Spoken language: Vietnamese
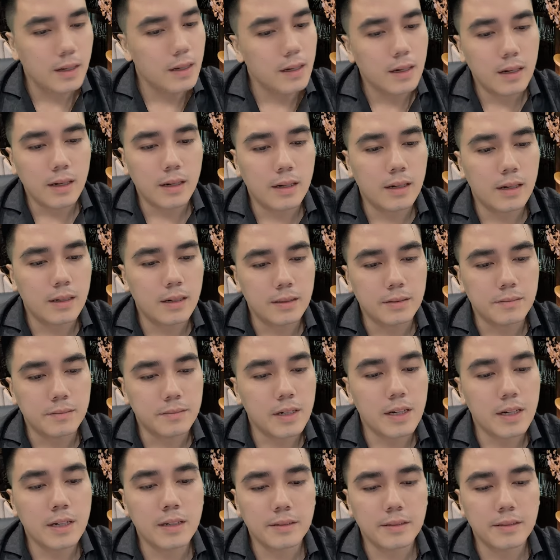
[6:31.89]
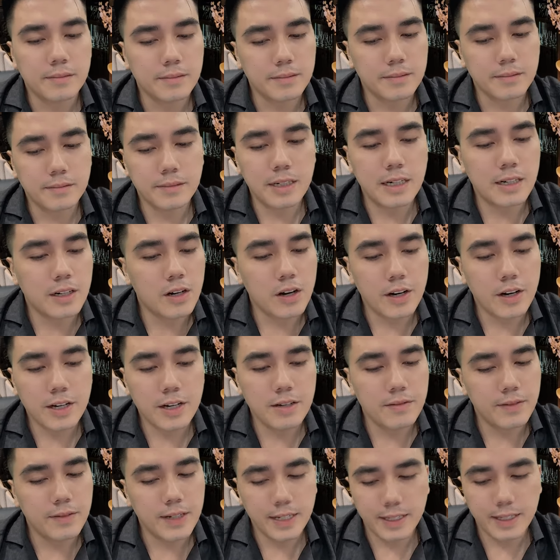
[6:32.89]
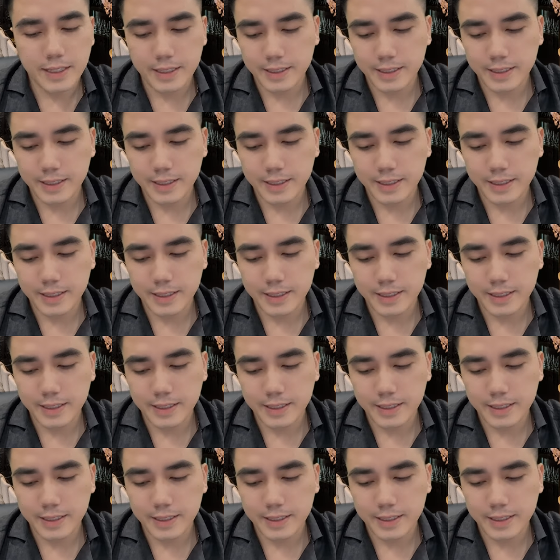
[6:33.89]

ờ, thì đừng, làm sao? đừng nói như vậy